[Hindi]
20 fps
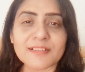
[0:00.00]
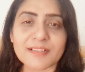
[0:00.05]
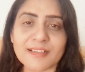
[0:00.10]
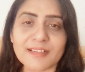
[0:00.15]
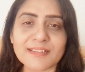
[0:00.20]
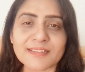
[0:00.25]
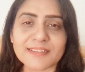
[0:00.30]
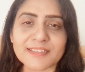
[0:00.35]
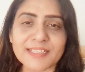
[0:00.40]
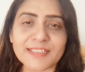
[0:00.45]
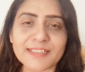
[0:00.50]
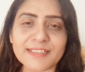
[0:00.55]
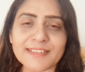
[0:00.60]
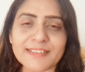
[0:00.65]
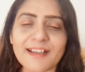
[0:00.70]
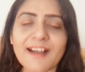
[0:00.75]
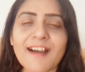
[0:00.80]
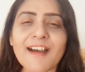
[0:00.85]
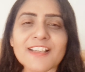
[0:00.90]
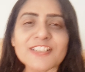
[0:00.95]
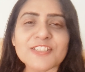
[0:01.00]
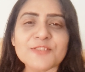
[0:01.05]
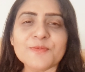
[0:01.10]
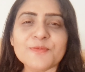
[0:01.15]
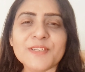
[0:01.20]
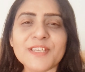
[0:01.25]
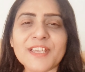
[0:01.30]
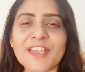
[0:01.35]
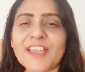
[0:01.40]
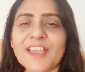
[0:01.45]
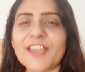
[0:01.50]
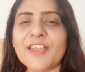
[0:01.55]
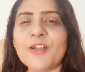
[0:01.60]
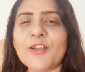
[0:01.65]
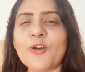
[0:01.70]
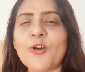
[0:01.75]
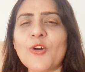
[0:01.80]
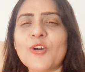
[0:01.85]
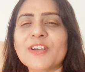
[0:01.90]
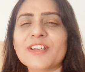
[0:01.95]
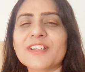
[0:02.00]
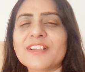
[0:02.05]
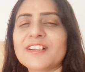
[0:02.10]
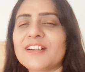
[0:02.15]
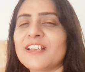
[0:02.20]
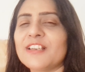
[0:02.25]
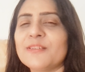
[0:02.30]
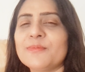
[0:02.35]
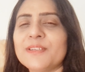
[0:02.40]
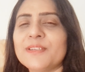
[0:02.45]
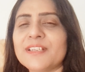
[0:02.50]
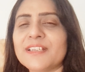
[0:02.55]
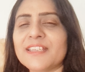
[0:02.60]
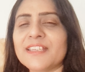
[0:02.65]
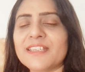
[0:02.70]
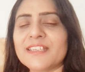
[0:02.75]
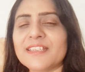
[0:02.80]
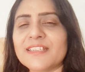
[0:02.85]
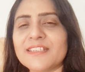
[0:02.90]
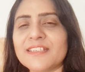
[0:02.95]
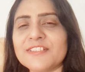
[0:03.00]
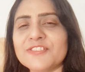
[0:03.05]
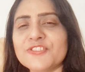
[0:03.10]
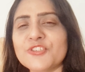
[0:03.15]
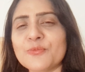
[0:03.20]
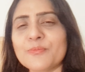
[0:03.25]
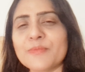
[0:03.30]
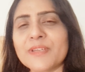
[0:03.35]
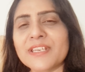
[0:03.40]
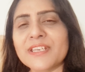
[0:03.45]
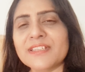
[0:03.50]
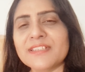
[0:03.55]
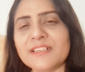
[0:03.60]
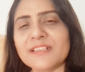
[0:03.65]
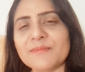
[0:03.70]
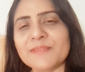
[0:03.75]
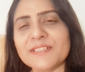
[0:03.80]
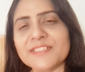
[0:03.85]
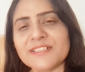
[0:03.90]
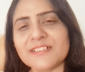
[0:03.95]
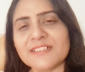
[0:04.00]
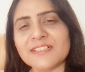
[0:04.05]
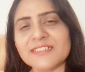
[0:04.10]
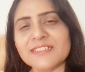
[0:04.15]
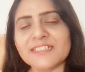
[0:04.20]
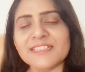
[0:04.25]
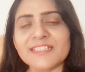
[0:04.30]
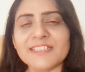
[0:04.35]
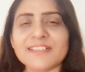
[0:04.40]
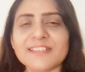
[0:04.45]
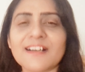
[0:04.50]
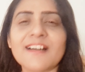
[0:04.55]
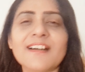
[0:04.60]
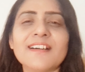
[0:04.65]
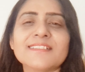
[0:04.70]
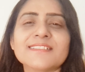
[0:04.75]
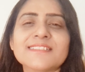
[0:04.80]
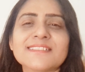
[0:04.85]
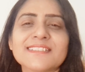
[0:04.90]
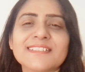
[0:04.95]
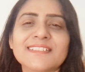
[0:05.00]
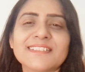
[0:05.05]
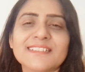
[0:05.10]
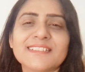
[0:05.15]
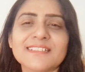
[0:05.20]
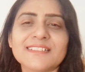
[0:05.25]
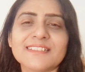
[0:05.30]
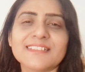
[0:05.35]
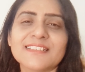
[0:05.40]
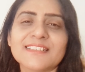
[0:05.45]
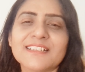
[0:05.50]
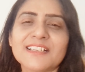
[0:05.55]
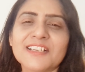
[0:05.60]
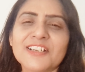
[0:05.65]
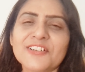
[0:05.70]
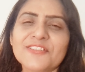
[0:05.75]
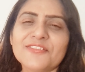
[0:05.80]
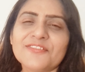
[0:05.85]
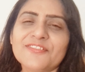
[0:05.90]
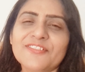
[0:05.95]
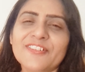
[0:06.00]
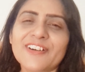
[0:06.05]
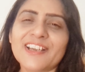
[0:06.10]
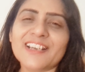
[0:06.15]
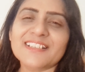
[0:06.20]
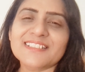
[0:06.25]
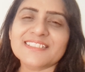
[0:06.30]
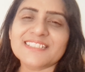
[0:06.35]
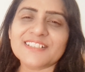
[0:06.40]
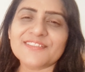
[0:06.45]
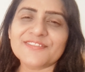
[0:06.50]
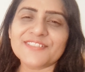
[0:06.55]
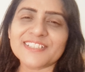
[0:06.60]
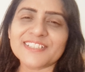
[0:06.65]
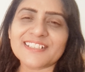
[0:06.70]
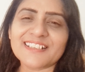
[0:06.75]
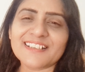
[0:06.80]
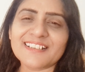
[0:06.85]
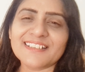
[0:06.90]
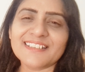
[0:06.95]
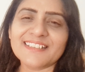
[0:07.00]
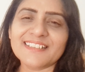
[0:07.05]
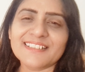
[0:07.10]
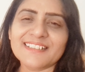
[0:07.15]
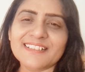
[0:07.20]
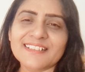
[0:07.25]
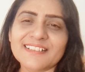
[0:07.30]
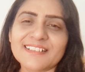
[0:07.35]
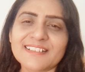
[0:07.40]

कल थी आज भी है और कल भी रहेगी जो मेरे दिल में जगह तेरी खास थी फ़र्क सिर्फ इतना है